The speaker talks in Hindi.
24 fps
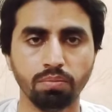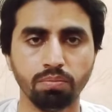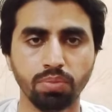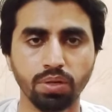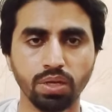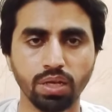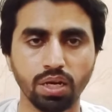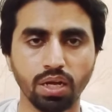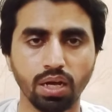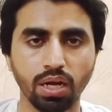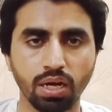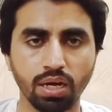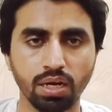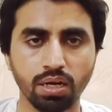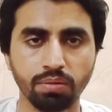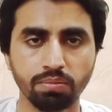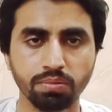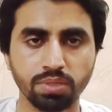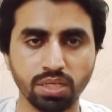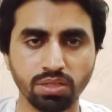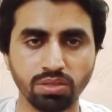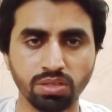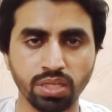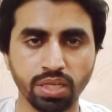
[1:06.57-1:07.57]
फिर आप
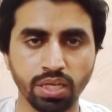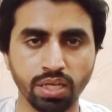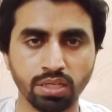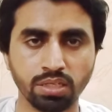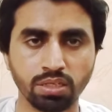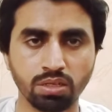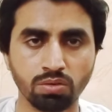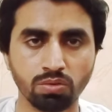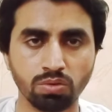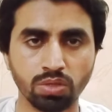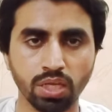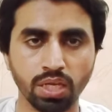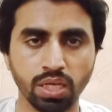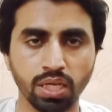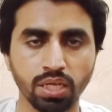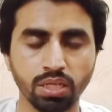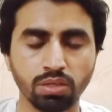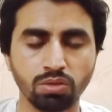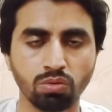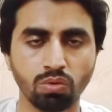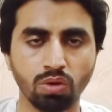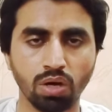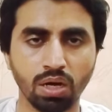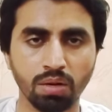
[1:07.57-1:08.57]
जैसे ही इंटर होते हैं
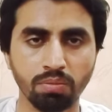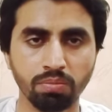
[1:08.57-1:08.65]
तो